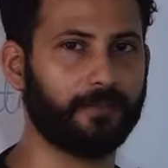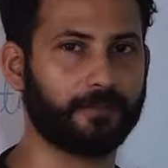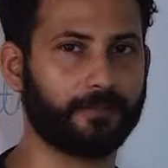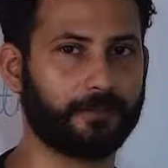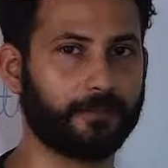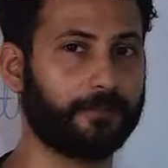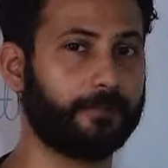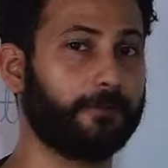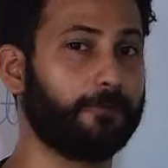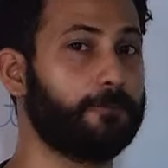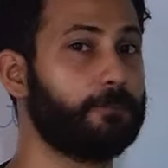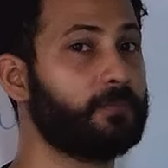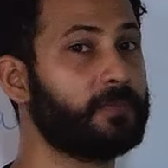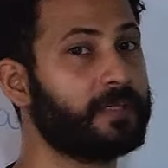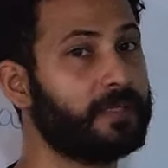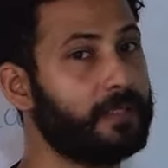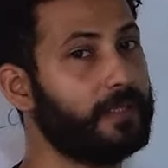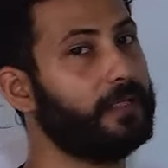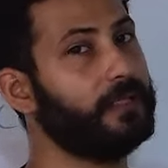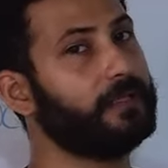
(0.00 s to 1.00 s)
सकते हो
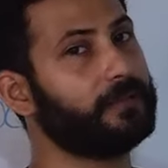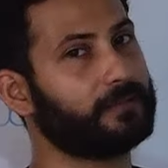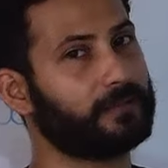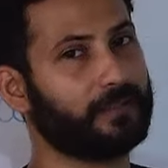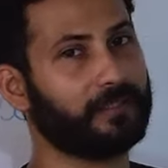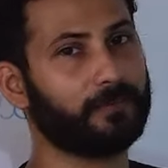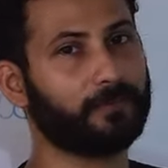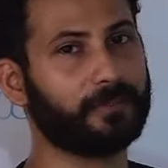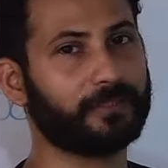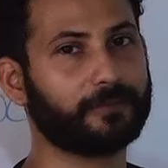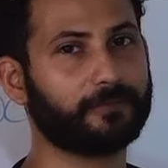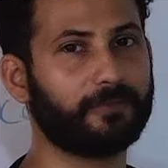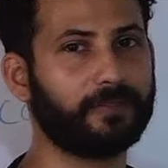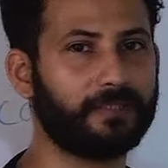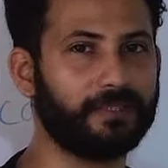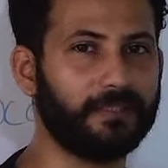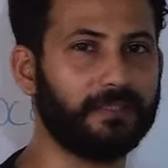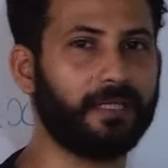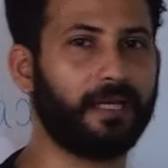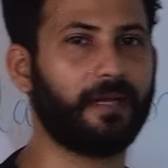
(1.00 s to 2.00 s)
सिलेबस
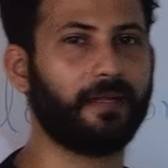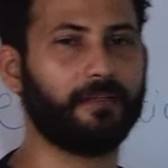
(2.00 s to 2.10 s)
वही है